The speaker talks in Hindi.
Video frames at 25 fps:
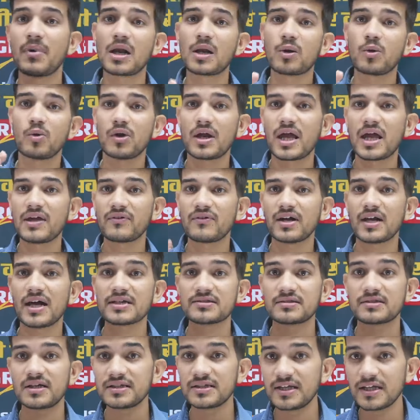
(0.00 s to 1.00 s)
मान लो लाइव
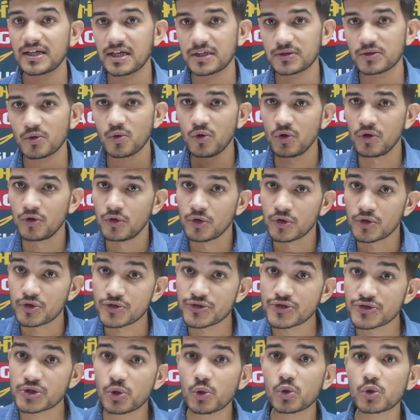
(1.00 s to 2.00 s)
क्लास ना देखे तो
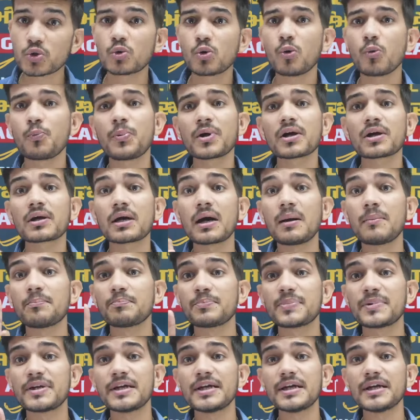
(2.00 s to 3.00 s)
यूट्यूब पर
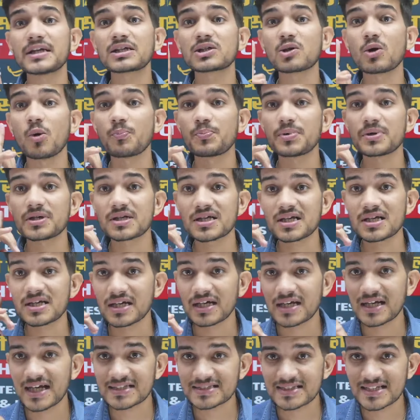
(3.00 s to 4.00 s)
कंप्लीट टॉपिक की
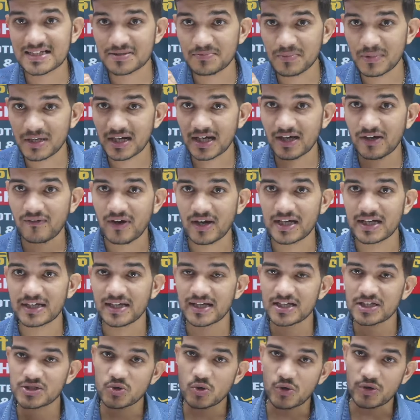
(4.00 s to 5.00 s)
क्लासेज मिलने वाली
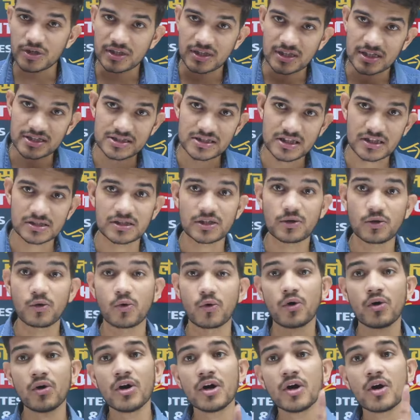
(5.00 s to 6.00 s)
है ज्वाइन कर सकते
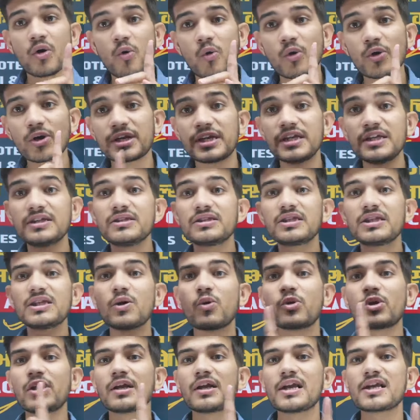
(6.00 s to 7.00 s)
हो और हिंदी
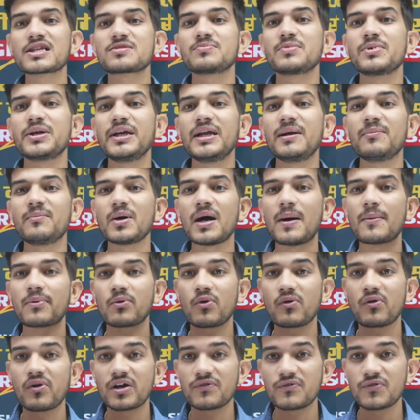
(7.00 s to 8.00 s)
और इंग्लिश मीडियम में
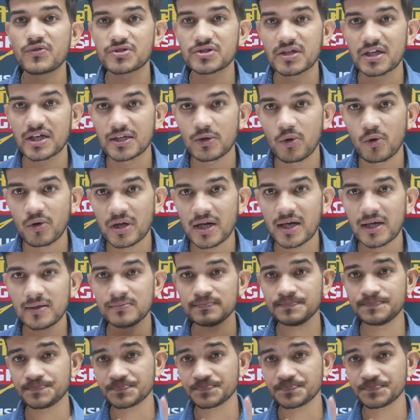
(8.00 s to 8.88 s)
आपको कंफ्यूज नहीं होना